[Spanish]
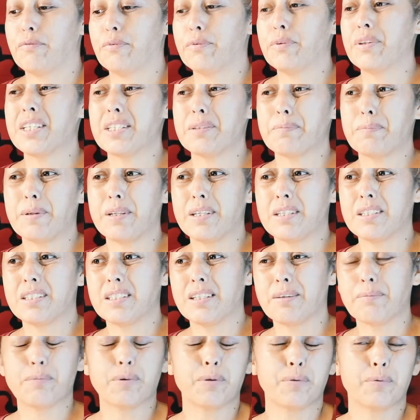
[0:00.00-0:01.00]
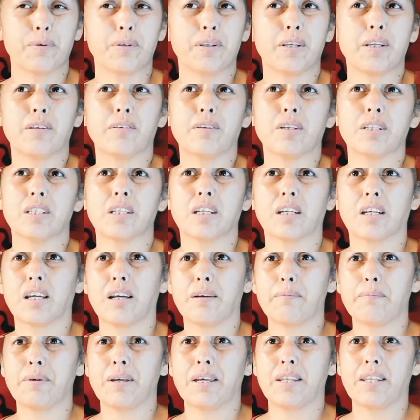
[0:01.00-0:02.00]
Fue una experiencia muy bonita
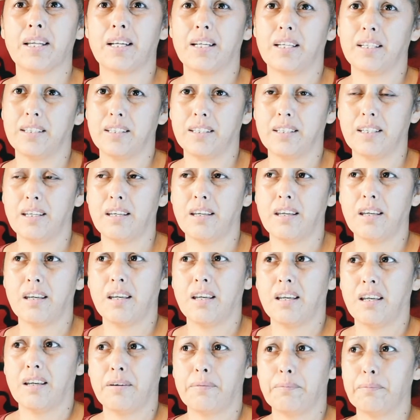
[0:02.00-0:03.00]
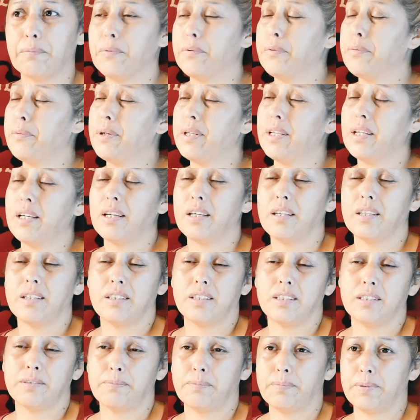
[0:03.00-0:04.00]
acercarme adelante, muy buenas
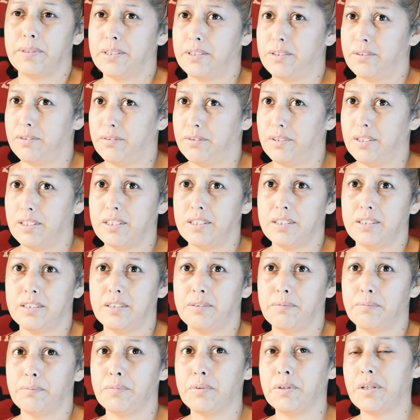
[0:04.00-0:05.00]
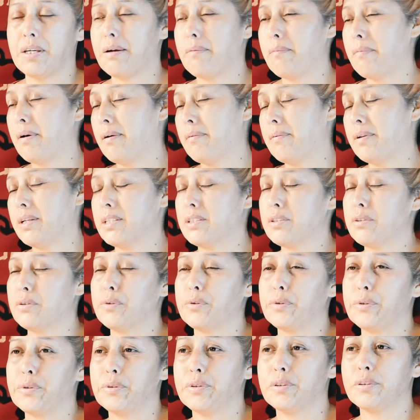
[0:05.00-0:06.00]
gentes personas, muy amables
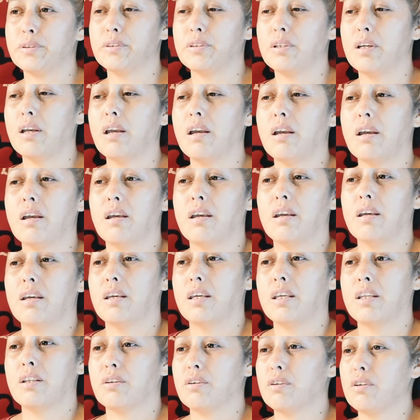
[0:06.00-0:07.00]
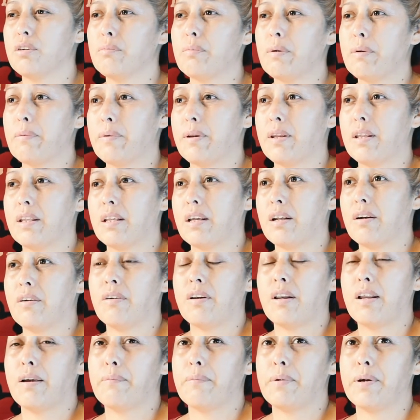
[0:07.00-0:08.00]
todos y todos me
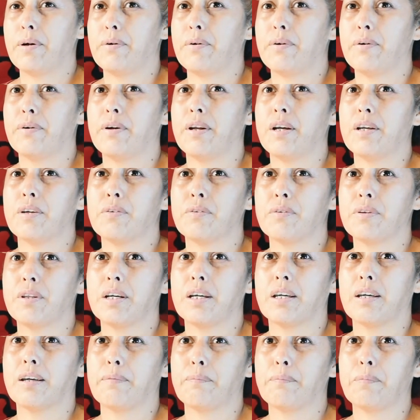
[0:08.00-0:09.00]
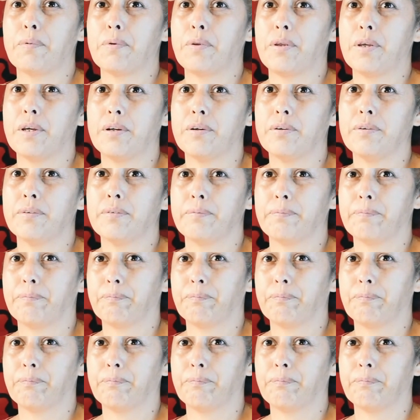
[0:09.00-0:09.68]
brindaron la mejor ayuda que pudieron